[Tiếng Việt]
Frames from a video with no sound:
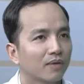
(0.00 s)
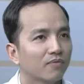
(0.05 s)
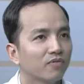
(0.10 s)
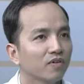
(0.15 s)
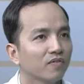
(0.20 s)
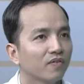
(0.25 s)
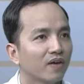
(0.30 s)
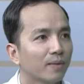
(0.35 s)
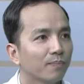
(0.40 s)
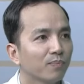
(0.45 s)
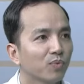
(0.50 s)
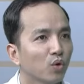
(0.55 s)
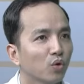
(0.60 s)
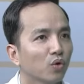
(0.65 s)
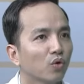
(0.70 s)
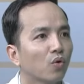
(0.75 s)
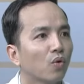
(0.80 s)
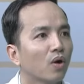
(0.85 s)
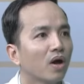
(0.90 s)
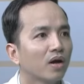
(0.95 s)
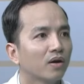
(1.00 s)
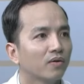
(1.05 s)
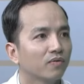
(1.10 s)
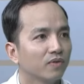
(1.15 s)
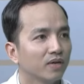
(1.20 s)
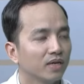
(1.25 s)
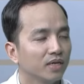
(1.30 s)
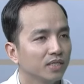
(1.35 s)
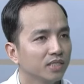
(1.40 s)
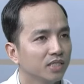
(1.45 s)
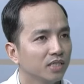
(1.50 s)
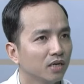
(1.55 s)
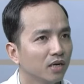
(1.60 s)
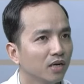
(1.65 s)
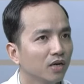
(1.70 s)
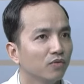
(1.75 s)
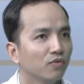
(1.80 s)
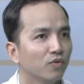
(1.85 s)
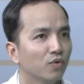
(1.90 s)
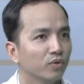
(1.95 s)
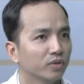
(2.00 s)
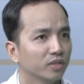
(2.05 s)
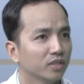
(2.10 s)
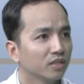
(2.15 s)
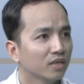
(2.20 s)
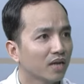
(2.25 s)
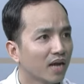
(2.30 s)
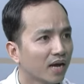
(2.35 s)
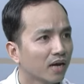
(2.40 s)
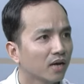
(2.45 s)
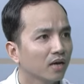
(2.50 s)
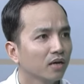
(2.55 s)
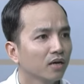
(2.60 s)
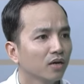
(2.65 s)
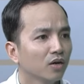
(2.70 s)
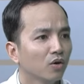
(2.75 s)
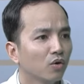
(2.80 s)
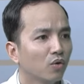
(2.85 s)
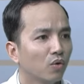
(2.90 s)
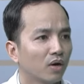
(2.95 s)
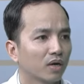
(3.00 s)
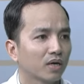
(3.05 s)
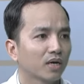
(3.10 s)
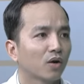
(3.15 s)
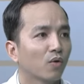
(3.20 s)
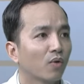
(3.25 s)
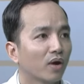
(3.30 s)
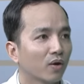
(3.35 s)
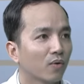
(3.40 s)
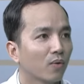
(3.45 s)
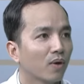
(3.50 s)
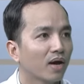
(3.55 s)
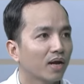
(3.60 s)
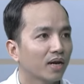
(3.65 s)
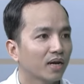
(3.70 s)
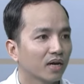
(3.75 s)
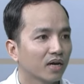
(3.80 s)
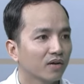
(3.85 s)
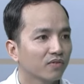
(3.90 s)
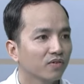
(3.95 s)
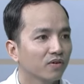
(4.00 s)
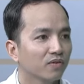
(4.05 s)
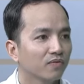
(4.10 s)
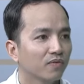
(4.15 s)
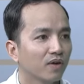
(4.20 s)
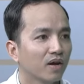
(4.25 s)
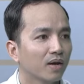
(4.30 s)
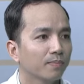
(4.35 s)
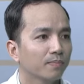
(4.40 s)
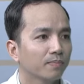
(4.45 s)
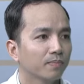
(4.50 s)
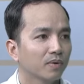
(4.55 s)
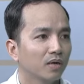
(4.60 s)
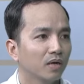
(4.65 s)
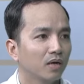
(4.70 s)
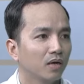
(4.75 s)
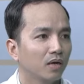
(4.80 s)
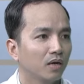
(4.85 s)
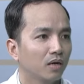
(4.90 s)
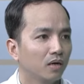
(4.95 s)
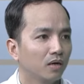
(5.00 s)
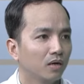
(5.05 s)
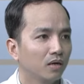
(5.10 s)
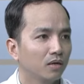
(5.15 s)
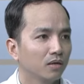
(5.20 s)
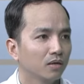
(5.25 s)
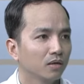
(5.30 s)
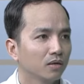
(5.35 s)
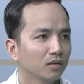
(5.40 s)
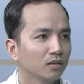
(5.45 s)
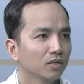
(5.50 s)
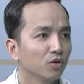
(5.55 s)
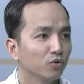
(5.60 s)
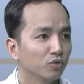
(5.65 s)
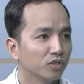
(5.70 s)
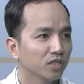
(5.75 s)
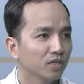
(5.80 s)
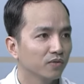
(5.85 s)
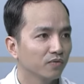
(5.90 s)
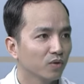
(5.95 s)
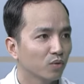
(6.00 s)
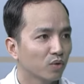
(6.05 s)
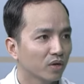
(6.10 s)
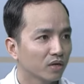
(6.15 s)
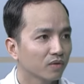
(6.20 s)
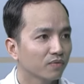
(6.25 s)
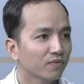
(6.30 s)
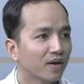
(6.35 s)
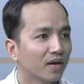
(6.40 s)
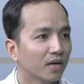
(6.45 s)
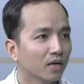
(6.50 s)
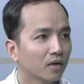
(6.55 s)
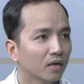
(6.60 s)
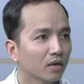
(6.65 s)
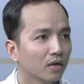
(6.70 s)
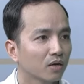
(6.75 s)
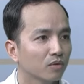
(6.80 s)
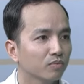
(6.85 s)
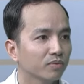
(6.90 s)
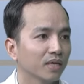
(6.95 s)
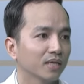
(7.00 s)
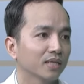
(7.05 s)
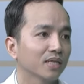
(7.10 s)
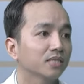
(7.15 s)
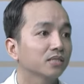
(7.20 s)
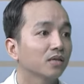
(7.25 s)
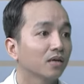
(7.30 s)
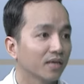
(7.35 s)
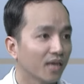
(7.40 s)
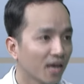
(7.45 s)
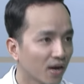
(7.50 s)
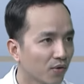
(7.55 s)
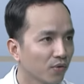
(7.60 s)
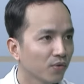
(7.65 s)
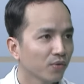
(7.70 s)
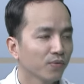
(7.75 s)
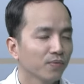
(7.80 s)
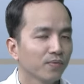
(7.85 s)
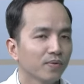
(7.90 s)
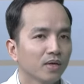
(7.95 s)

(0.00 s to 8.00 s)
Các phương pháp nội khoa, vật lý trị liệu, phục hồi chức năng hoặc là ngoại khoa là các phương pháp uh, điều trị viêm quanh khớp vai không thể tách rời nhau.